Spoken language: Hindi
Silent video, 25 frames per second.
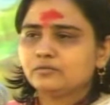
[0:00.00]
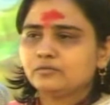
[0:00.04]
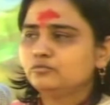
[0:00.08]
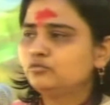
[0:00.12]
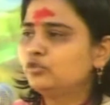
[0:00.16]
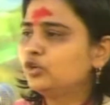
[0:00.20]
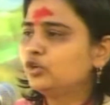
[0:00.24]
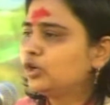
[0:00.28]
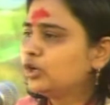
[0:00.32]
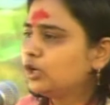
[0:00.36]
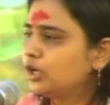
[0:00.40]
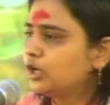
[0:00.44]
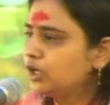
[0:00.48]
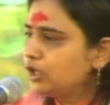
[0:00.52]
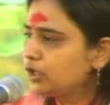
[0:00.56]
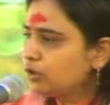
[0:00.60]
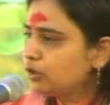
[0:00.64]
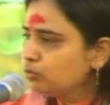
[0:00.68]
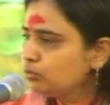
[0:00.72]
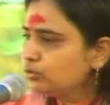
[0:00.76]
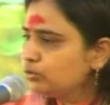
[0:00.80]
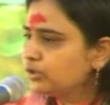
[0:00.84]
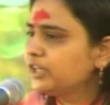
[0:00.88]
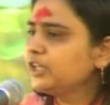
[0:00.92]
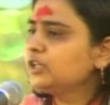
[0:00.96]
वो
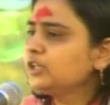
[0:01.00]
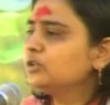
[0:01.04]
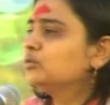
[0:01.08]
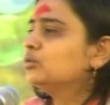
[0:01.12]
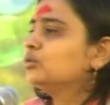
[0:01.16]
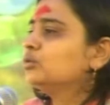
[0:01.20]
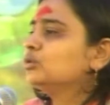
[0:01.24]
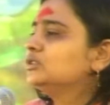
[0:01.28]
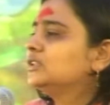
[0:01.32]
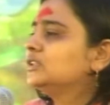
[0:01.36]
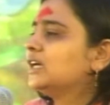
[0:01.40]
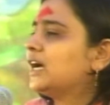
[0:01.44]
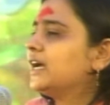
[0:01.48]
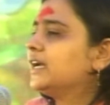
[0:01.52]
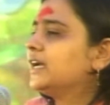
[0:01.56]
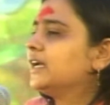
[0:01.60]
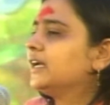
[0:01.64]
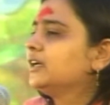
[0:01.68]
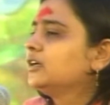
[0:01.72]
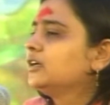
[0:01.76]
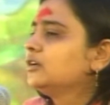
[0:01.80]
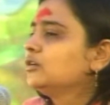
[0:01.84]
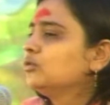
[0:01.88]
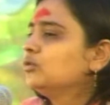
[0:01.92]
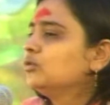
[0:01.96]
अलौकिक होता है
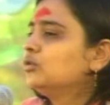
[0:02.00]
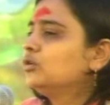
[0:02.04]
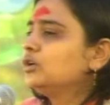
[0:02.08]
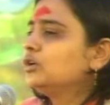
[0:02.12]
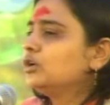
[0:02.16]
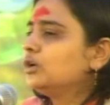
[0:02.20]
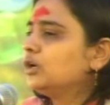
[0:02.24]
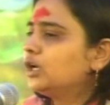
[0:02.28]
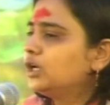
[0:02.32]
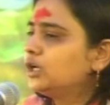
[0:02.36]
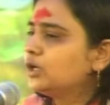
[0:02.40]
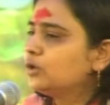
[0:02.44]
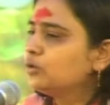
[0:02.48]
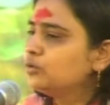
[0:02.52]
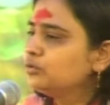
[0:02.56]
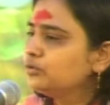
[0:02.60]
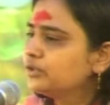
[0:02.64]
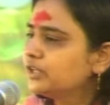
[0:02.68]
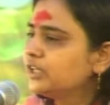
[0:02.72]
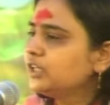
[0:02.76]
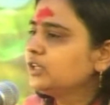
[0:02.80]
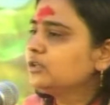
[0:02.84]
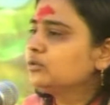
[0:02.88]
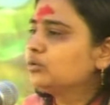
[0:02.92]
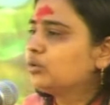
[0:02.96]
और
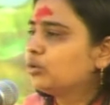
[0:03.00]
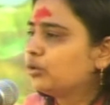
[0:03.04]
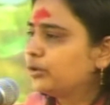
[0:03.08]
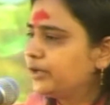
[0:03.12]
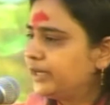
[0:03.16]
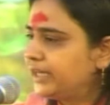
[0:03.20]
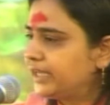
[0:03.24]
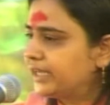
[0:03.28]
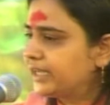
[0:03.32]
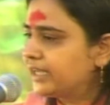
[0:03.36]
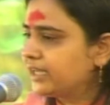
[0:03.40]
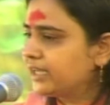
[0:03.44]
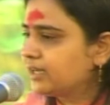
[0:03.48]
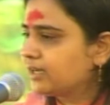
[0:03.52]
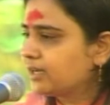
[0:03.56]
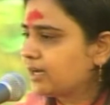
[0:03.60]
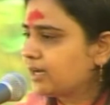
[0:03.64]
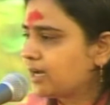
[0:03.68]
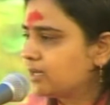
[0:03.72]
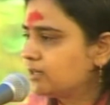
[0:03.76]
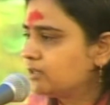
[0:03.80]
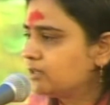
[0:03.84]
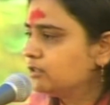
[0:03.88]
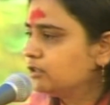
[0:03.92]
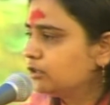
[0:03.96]
अलौकिक होने के
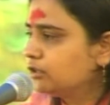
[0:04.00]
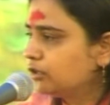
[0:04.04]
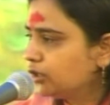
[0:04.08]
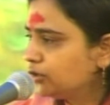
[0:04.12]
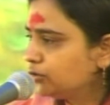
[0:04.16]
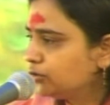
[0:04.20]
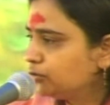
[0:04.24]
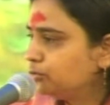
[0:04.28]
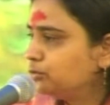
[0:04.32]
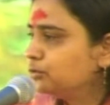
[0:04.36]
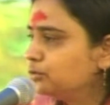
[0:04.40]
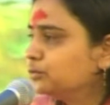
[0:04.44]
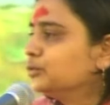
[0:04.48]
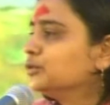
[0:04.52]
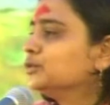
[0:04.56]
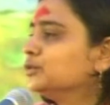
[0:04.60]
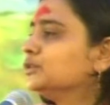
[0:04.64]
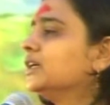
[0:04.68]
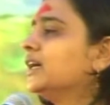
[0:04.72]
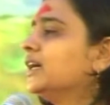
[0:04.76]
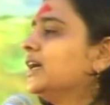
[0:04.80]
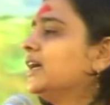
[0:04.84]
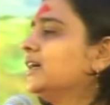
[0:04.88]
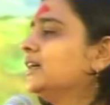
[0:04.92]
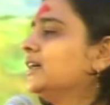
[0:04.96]
कारण अटूट
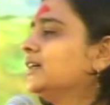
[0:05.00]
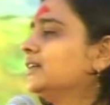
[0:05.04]
होता है